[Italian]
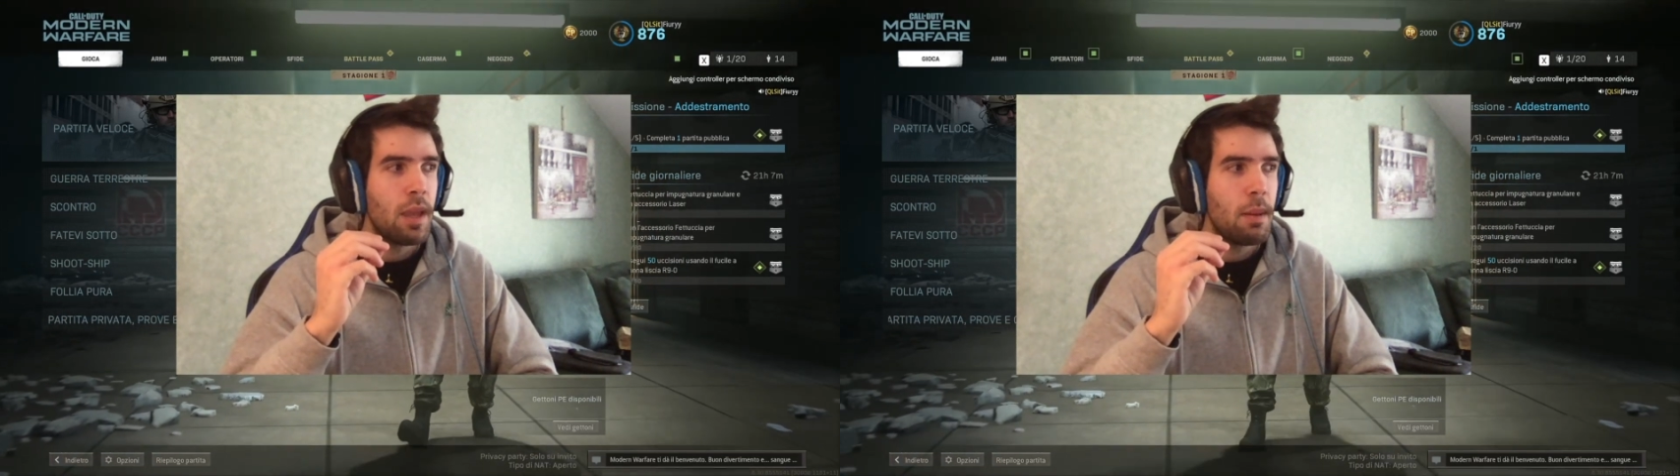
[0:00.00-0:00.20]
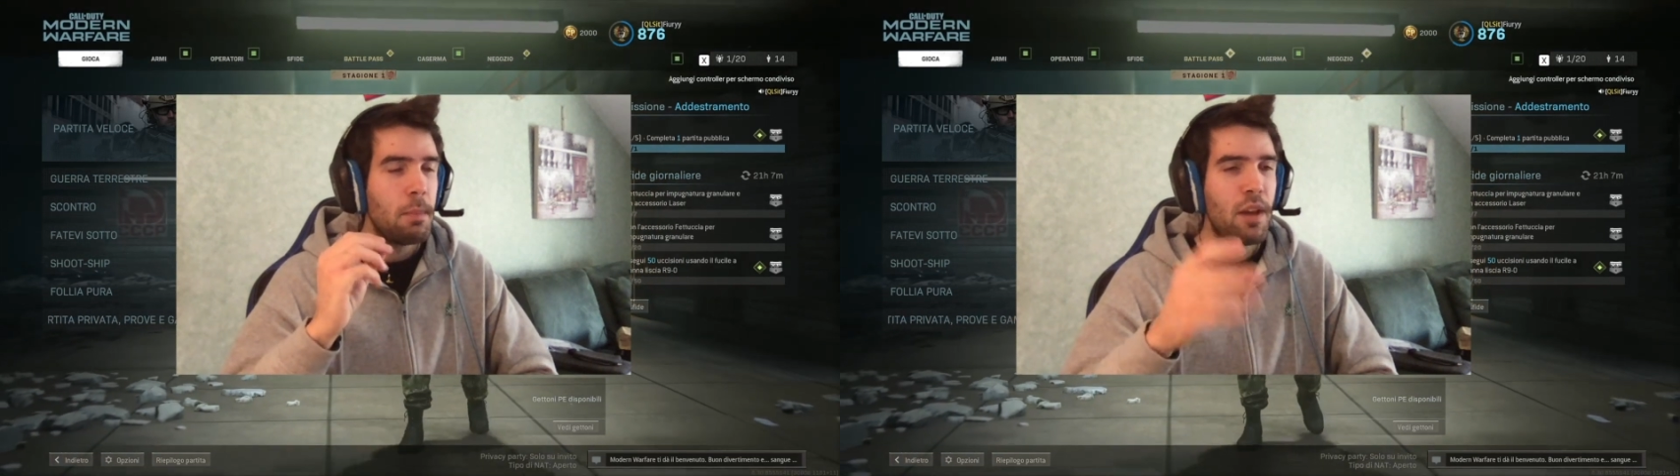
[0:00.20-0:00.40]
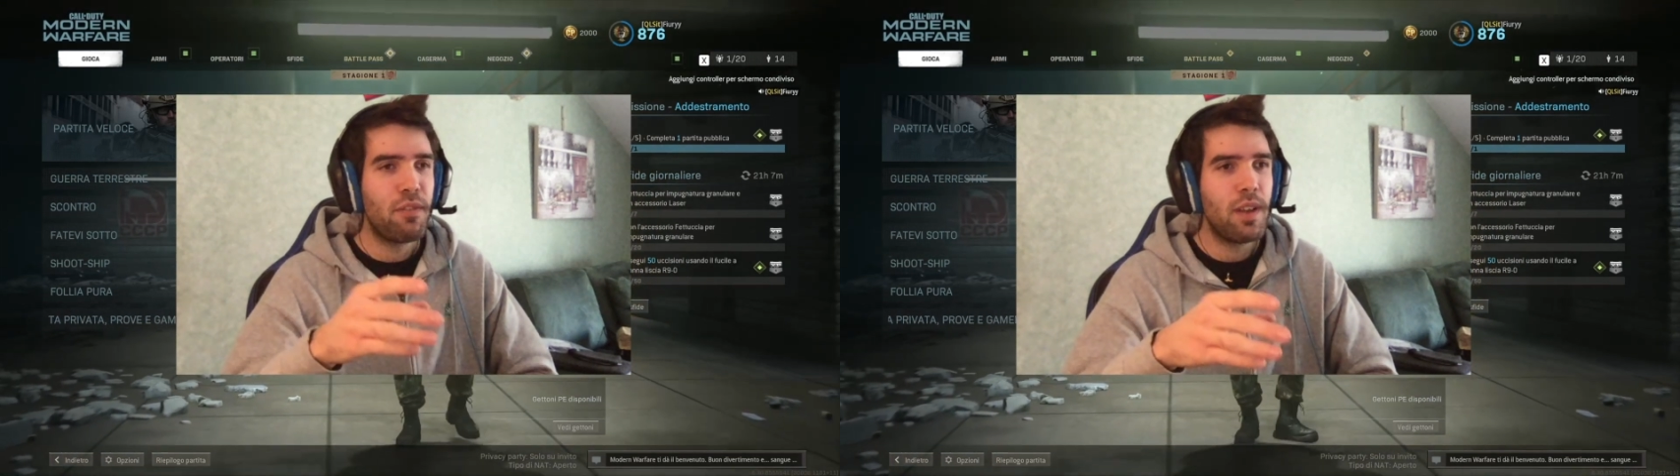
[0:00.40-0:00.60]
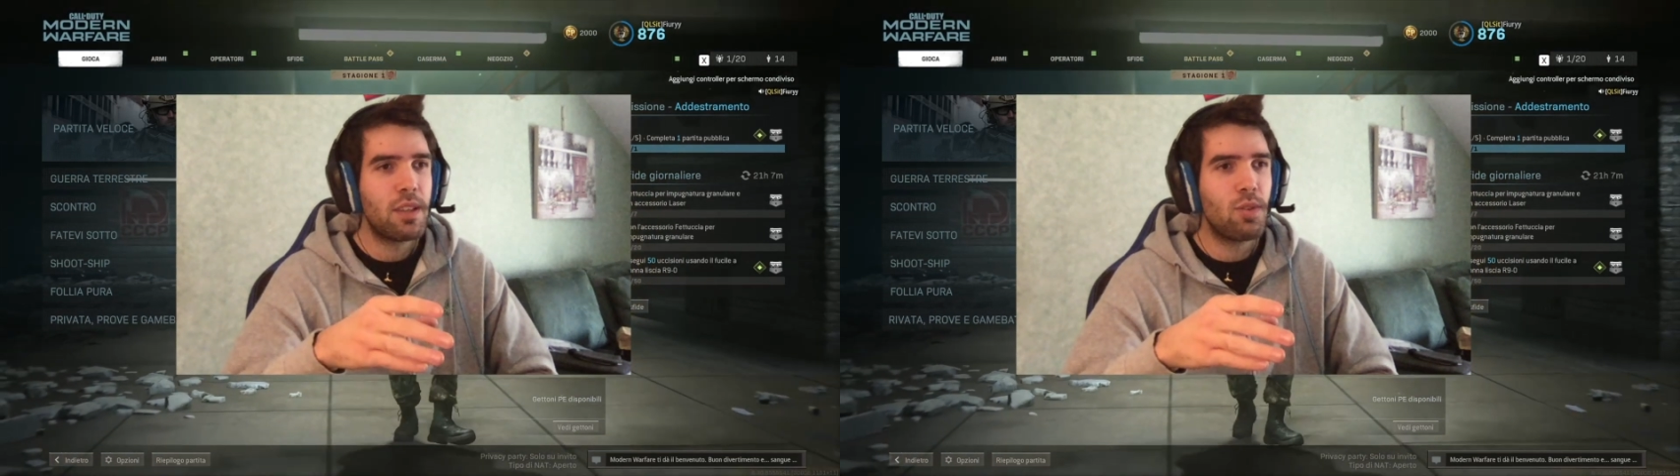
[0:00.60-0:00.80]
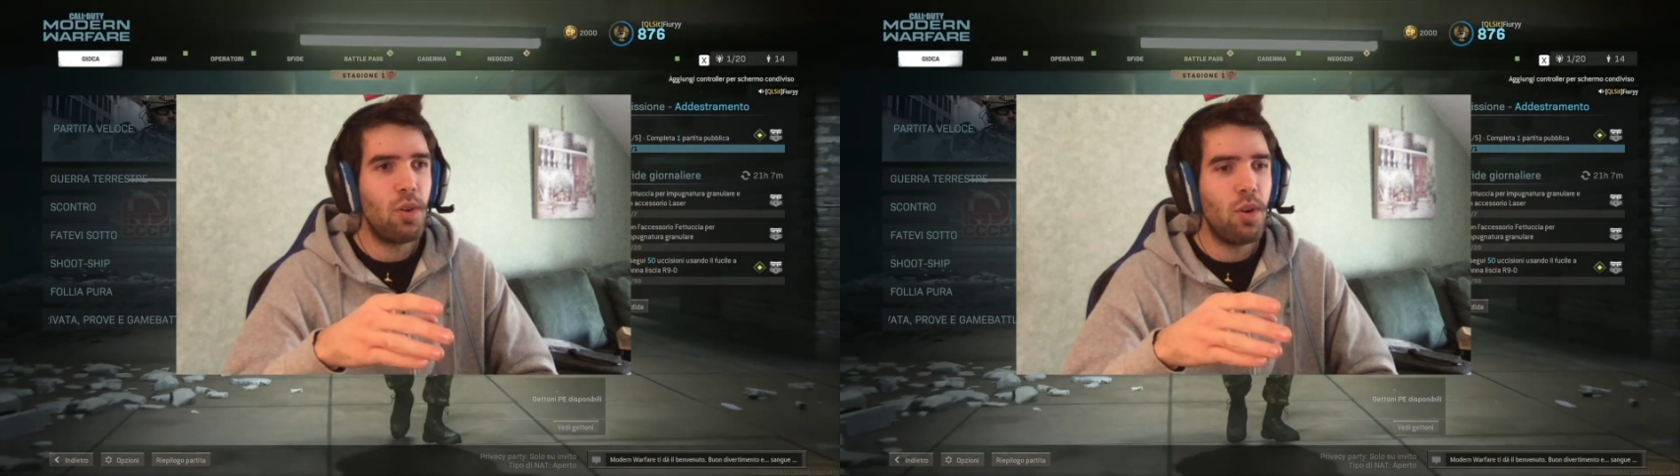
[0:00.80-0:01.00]
Mi ha
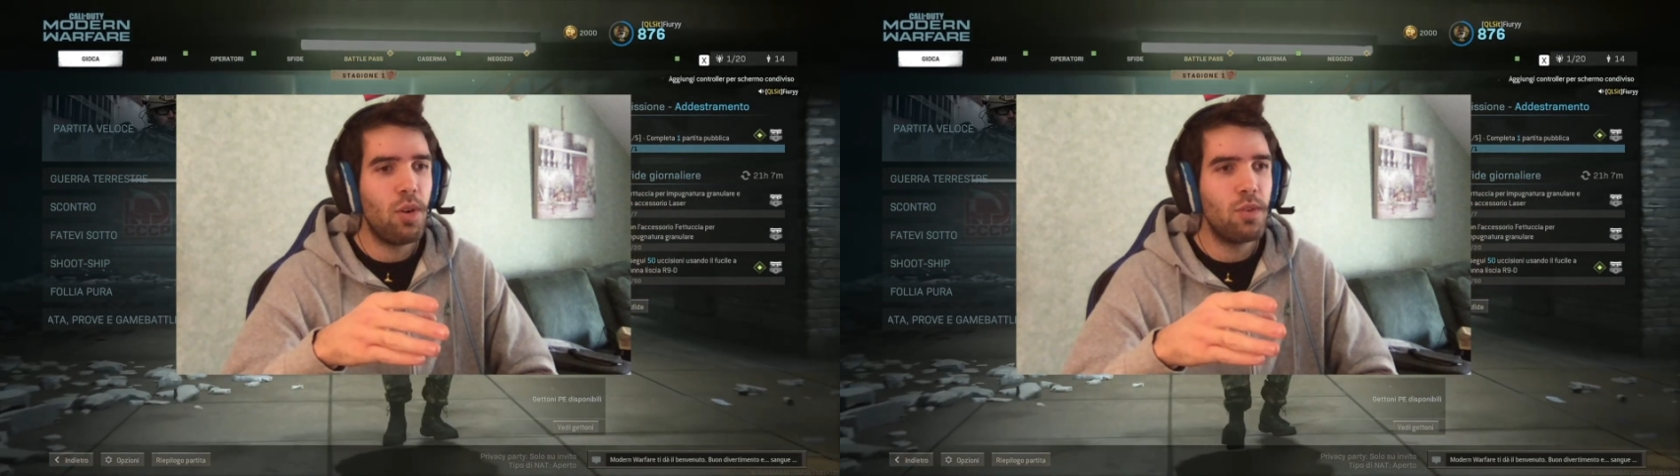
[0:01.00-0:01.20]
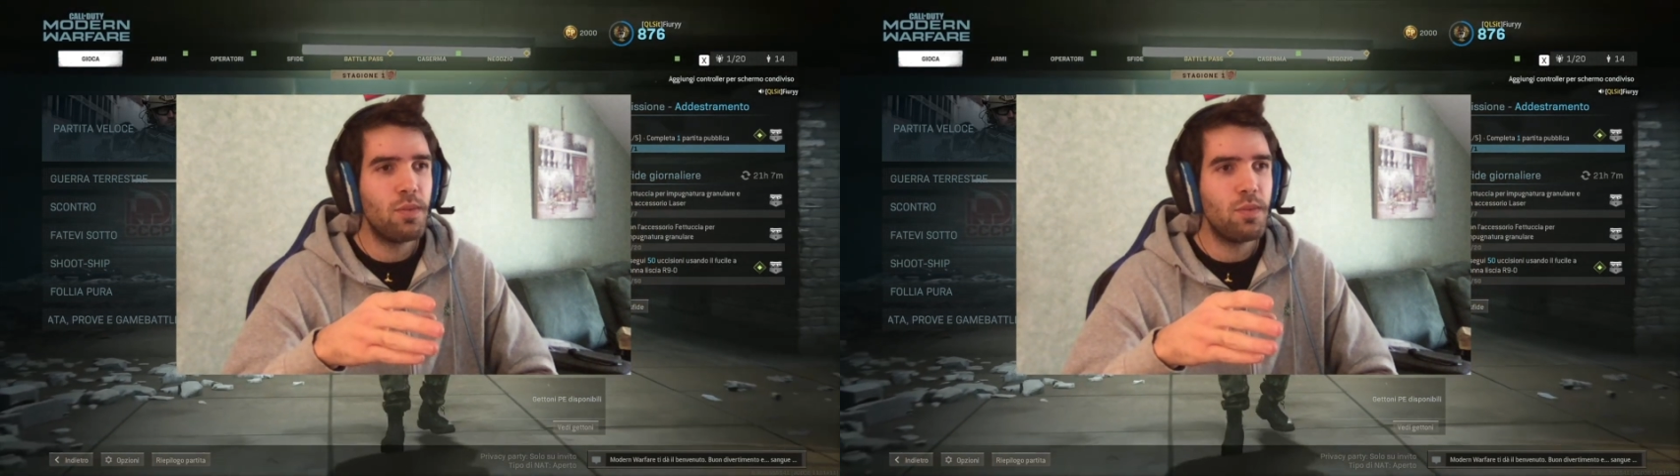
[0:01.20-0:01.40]
fatto